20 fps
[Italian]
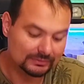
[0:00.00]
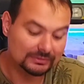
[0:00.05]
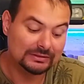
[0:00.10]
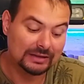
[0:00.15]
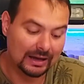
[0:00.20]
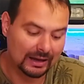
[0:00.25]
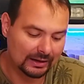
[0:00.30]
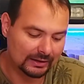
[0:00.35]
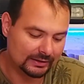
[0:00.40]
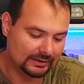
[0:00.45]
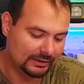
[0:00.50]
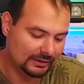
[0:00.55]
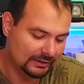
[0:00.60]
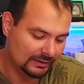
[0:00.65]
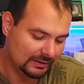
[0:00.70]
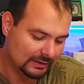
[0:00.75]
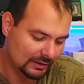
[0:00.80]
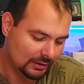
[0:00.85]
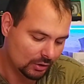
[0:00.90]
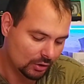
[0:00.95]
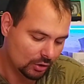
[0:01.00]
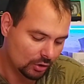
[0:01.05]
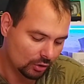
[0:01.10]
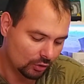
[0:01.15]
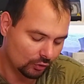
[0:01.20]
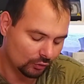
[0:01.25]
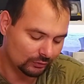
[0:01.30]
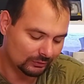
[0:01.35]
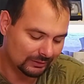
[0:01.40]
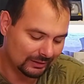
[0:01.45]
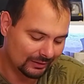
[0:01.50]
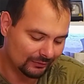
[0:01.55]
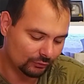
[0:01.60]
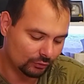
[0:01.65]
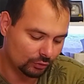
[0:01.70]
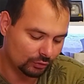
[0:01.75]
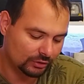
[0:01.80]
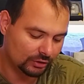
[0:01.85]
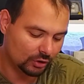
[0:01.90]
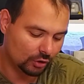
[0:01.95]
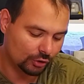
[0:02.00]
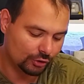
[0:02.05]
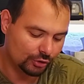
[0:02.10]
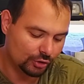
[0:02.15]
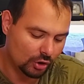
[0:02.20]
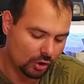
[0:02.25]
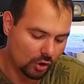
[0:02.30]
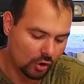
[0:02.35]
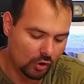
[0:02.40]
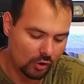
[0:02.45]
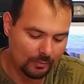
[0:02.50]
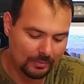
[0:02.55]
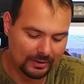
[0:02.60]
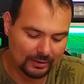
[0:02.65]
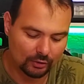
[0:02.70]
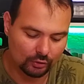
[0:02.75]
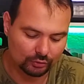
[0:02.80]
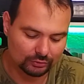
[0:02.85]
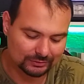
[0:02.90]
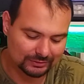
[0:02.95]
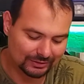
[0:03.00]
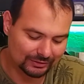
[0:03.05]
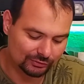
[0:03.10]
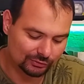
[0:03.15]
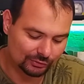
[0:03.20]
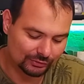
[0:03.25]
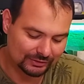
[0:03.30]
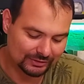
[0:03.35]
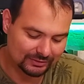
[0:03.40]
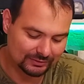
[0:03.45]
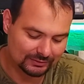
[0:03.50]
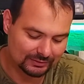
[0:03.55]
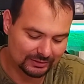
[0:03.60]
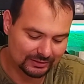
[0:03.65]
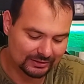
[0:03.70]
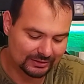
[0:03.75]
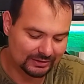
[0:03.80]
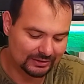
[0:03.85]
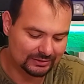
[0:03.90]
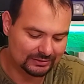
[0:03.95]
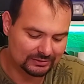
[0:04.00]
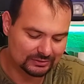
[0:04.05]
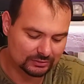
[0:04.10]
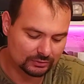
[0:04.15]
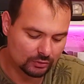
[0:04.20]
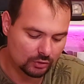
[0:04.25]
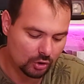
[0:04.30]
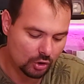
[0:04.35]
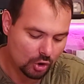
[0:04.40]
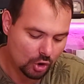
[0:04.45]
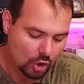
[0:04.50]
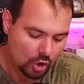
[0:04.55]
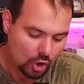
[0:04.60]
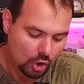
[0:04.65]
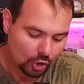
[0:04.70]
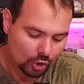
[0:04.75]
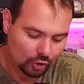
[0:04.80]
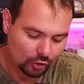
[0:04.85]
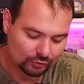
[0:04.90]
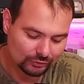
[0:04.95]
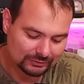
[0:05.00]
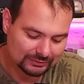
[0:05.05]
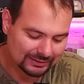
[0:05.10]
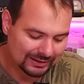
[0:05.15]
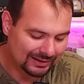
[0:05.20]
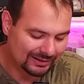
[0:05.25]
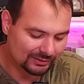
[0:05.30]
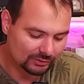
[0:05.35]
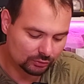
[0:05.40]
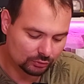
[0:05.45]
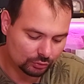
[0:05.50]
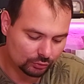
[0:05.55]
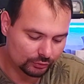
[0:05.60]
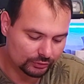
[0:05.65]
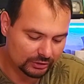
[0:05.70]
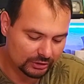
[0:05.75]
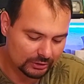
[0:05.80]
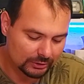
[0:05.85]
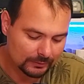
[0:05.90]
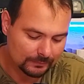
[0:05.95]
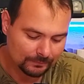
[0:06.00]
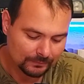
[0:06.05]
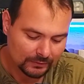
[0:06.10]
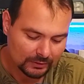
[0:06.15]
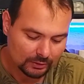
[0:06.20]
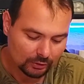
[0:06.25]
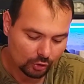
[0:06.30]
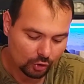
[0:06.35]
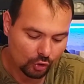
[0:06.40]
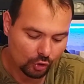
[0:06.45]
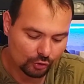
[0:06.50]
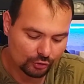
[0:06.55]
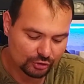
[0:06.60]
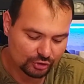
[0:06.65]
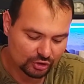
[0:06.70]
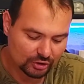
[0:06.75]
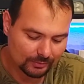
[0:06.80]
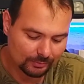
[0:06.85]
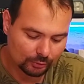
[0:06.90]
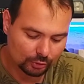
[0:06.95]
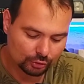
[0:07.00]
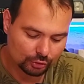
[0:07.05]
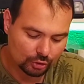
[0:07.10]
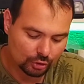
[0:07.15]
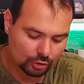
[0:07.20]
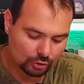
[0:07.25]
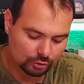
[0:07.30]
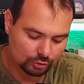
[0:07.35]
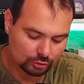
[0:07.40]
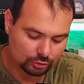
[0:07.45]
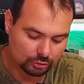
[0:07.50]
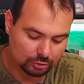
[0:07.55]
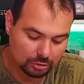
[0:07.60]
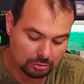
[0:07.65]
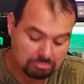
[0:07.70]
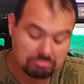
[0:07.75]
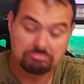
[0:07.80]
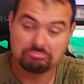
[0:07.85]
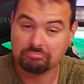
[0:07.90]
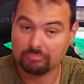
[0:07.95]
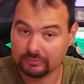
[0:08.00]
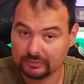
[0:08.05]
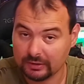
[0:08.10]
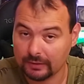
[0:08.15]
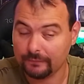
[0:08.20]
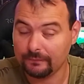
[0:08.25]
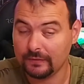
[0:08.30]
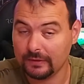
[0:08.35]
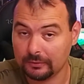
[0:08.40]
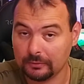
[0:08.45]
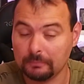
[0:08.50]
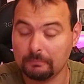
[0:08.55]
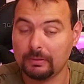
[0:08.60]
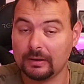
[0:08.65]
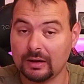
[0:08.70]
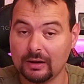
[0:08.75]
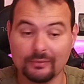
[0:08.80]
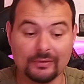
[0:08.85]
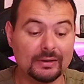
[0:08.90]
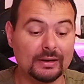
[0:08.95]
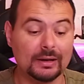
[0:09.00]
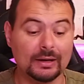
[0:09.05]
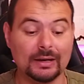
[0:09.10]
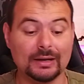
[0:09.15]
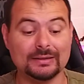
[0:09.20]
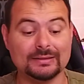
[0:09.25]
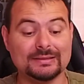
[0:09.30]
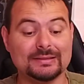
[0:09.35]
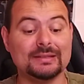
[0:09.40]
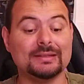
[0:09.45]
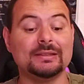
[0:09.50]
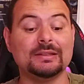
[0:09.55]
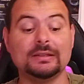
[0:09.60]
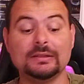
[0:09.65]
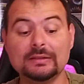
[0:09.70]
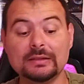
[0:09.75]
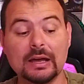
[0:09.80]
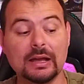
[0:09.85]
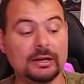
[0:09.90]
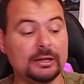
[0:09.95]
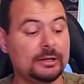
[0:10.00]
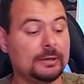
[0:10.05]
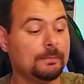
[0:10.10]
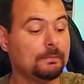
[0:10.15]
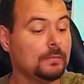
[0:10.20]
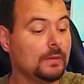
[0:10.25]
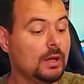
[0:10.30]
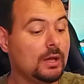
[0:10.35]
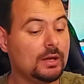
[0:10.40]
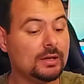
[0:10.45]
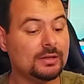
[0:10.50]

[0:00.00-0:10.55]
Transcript: Dali con tanto di cognome, con tanto di indirizzo, con tanto di codice prodotto, davvero bravi ragazzi di Dali.